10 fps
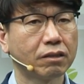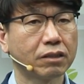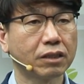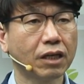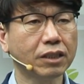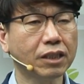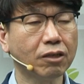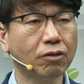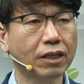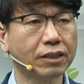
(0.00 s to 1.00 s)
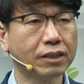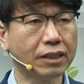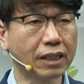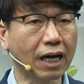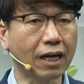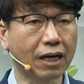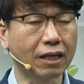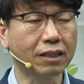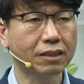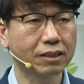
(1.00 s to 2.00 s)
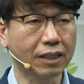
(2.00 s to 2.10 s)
인간이라고 하는 나가,